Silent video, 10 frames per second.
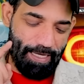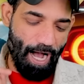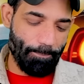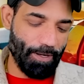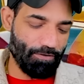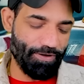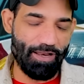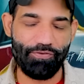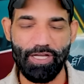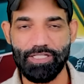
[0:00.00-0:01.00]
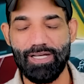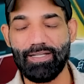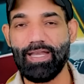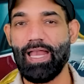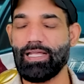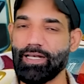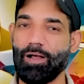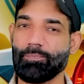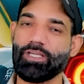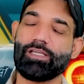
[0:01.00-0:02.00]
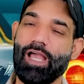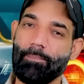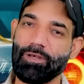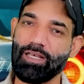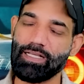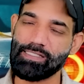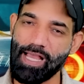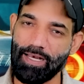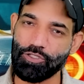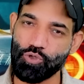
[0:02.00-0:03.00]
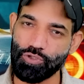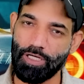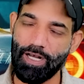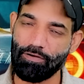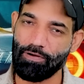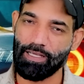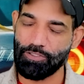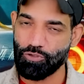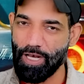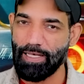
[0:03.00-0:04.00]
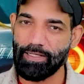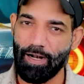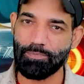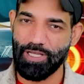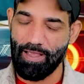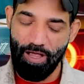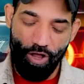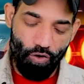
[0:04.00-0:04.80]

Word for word: यहाँ पर अब वेरीफिकेशन है टेलीग्राम की कि आपने इनके सारे सोशल नेटवर्क के जो टेलीग्राम्स हैं